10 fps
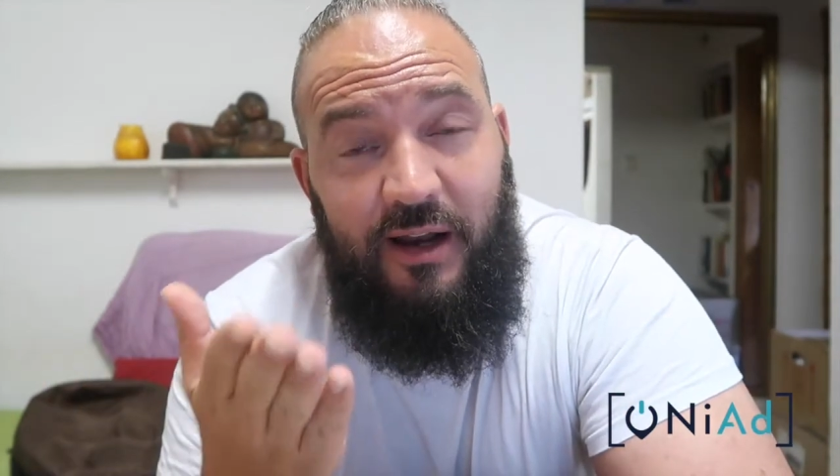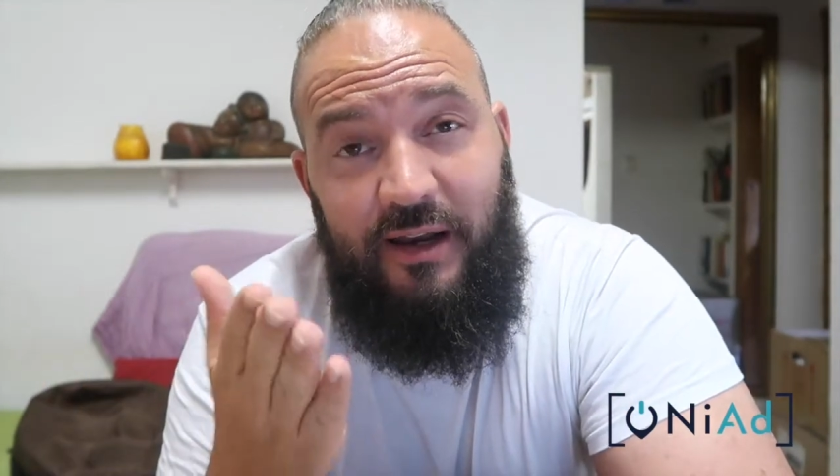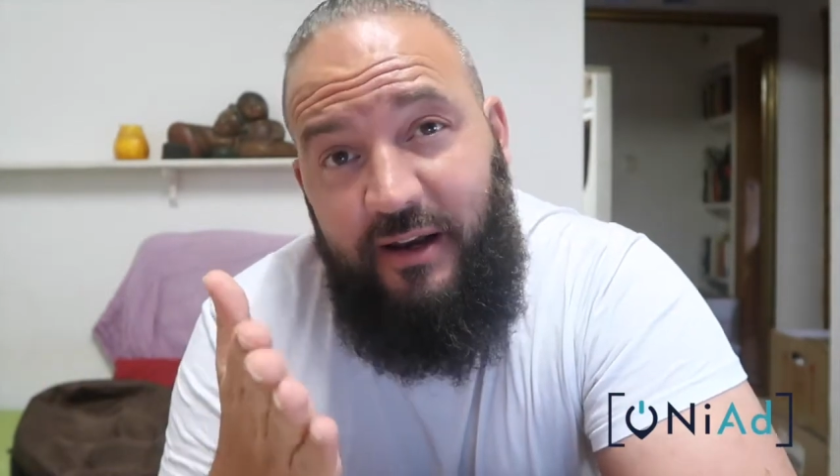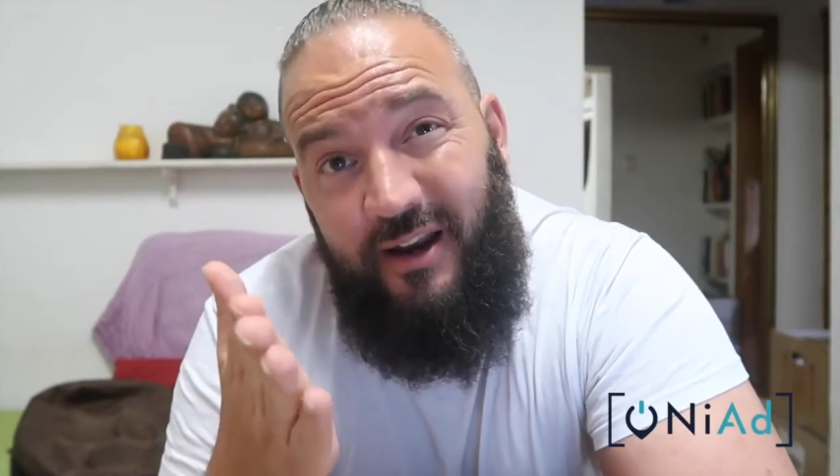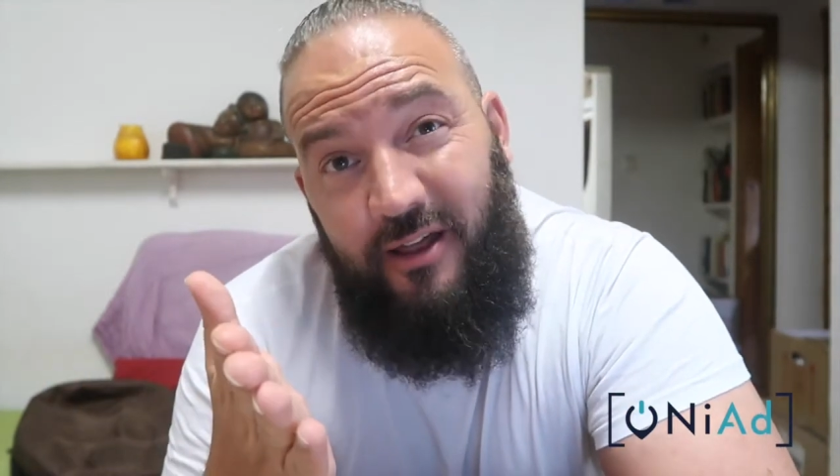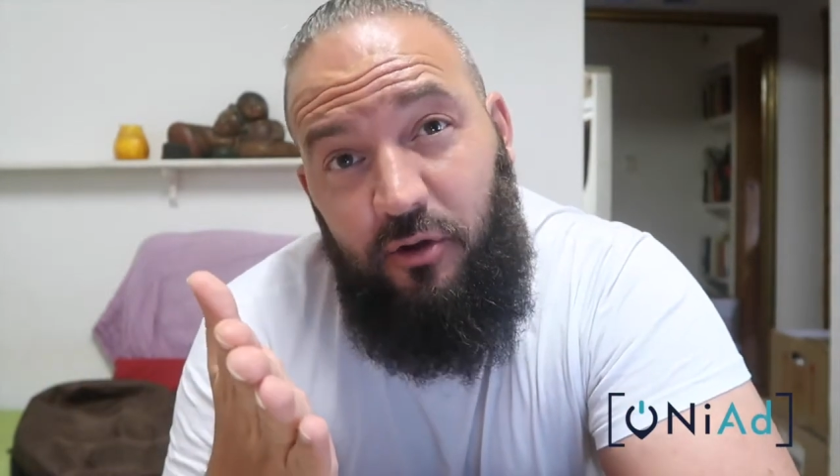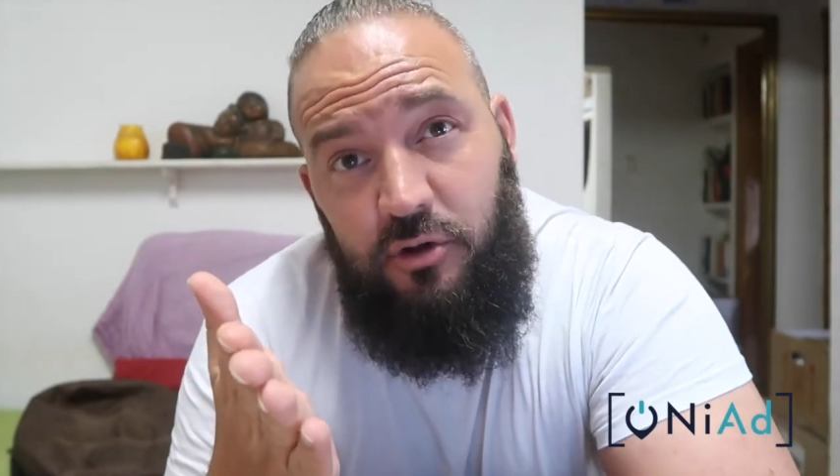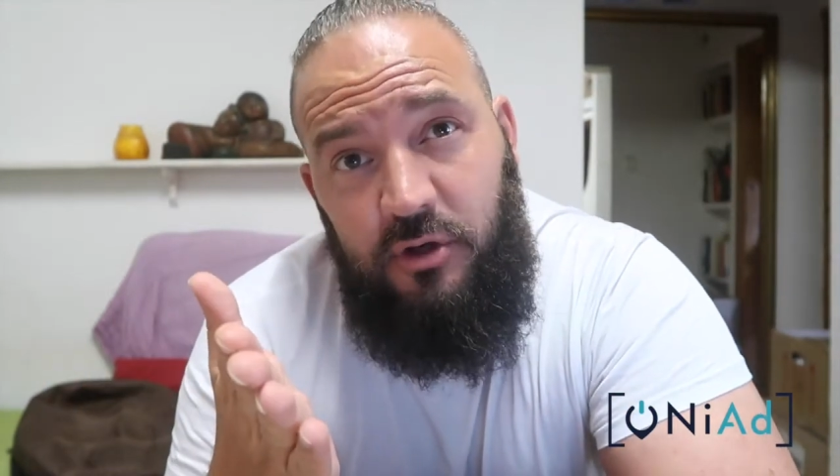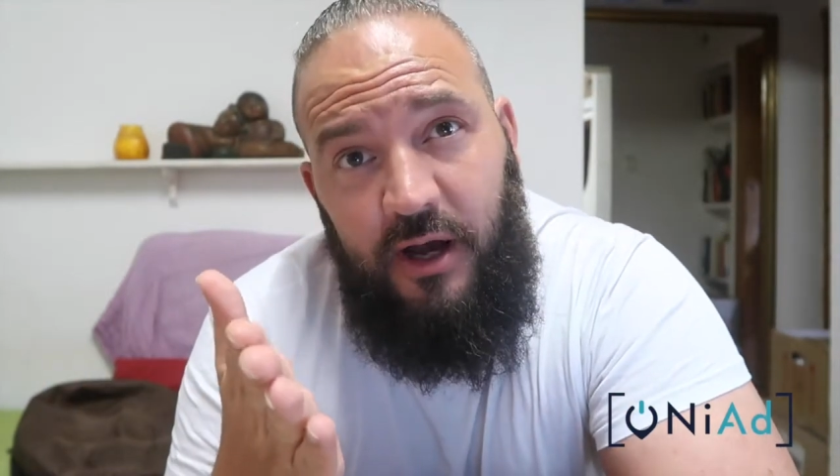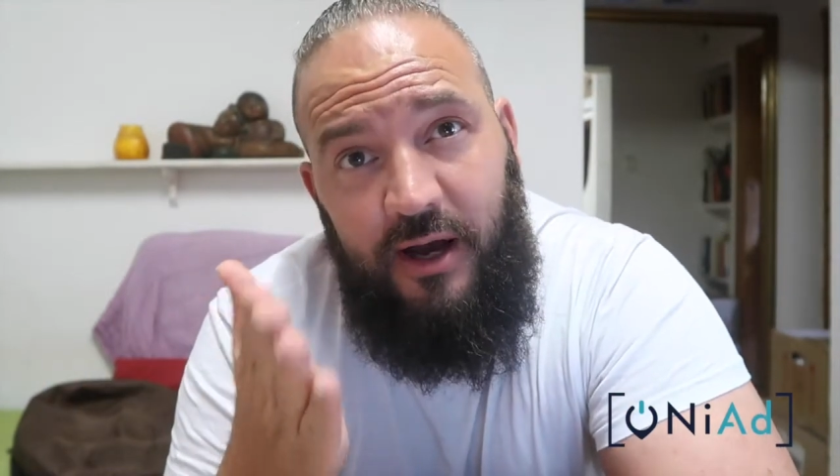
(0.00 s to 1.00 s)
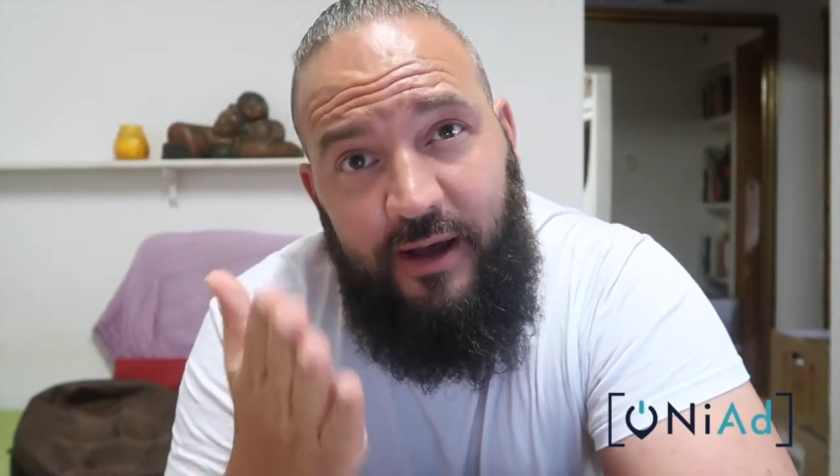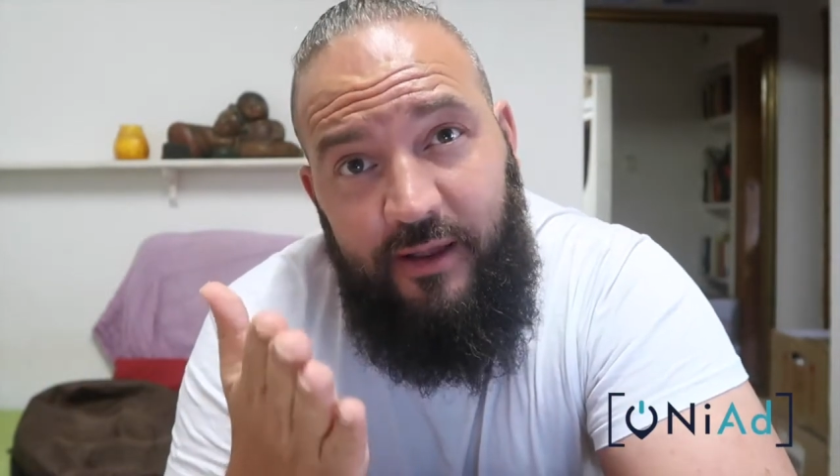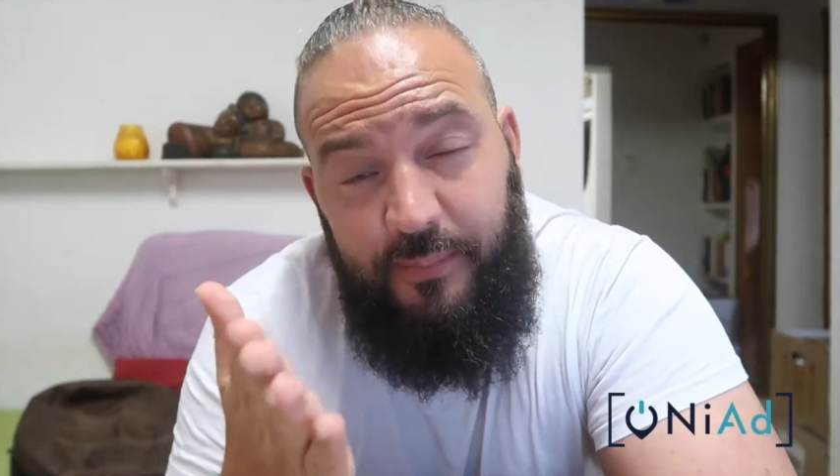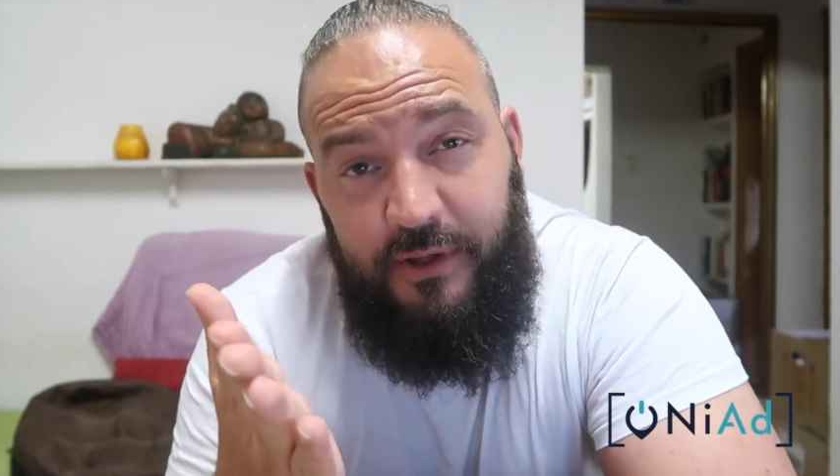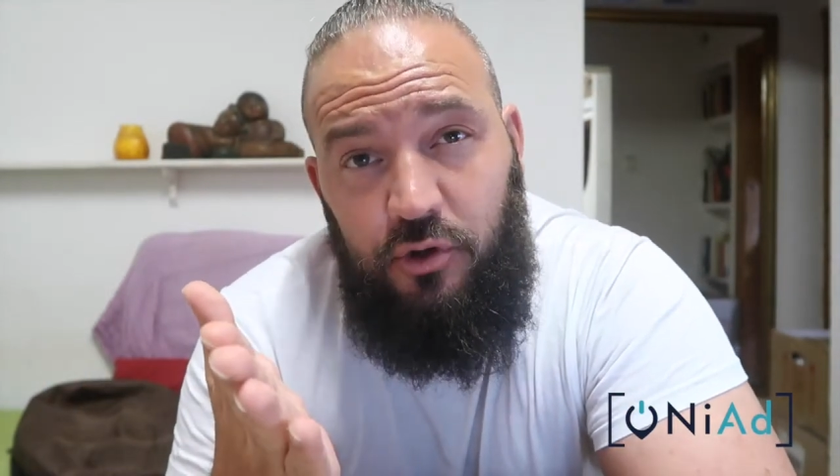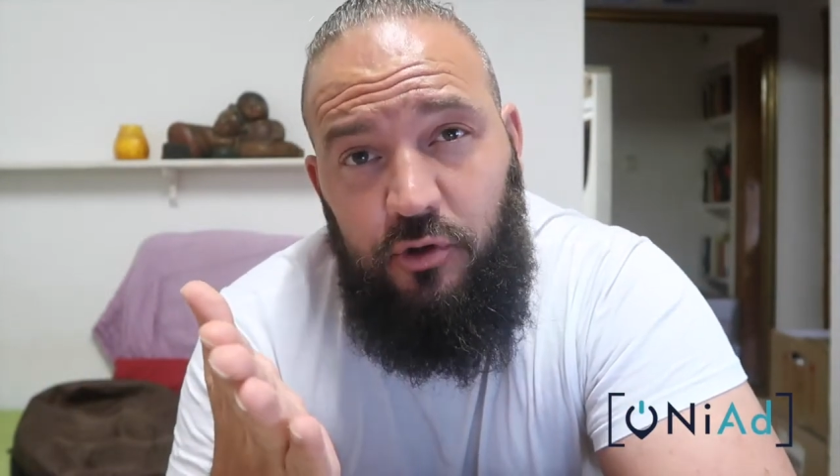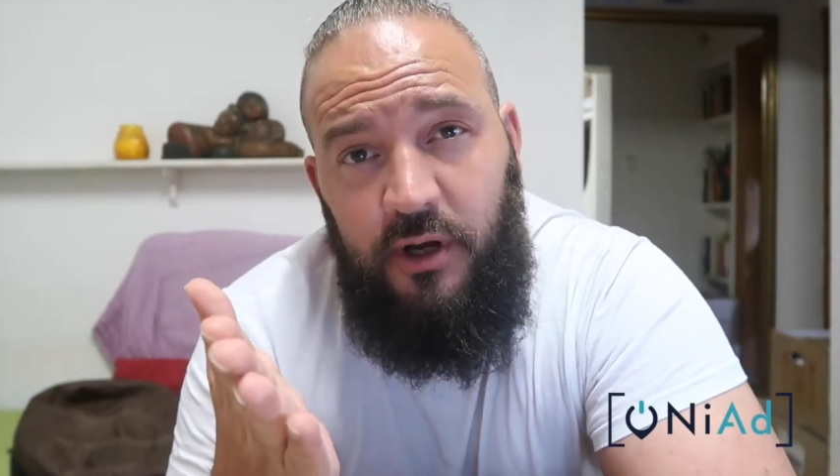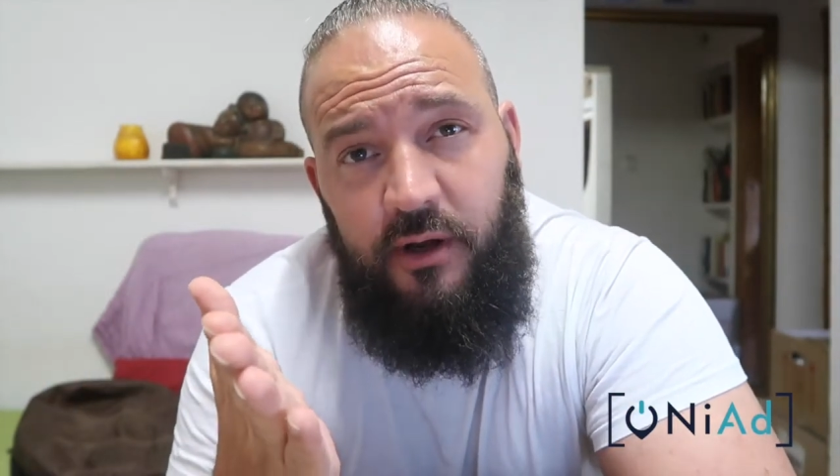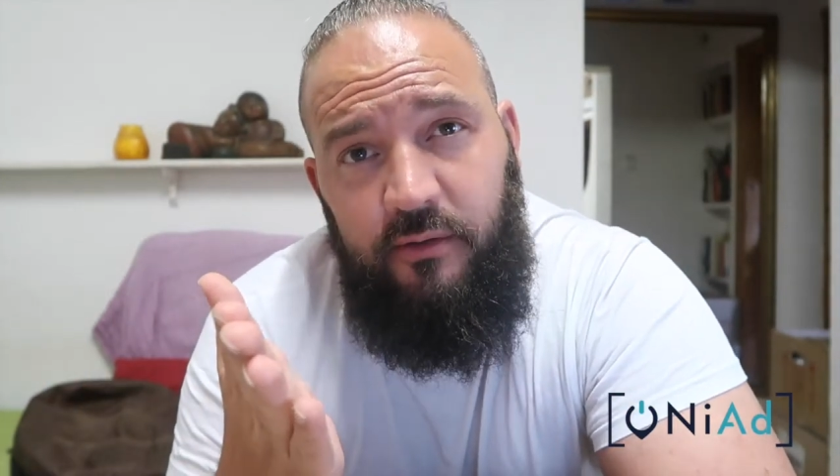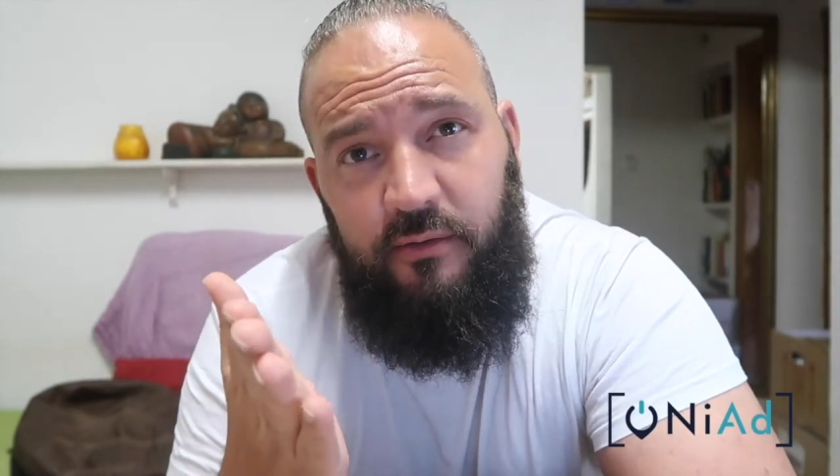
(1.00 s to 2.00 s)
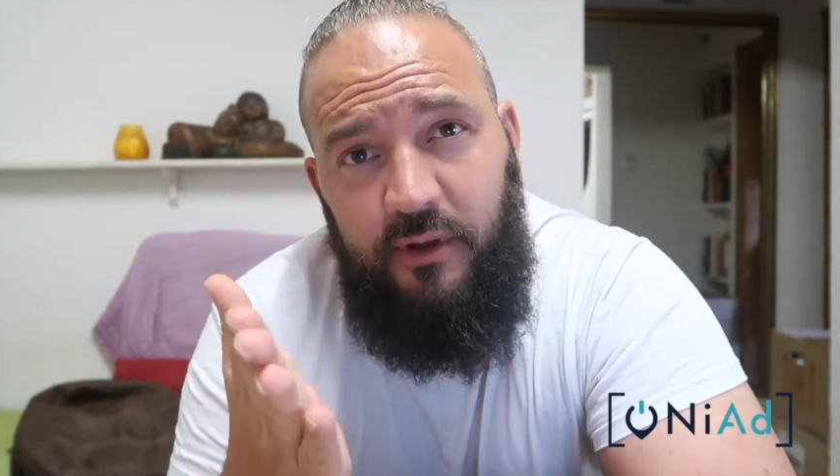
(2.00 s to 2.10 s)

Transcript: alineados a cada persona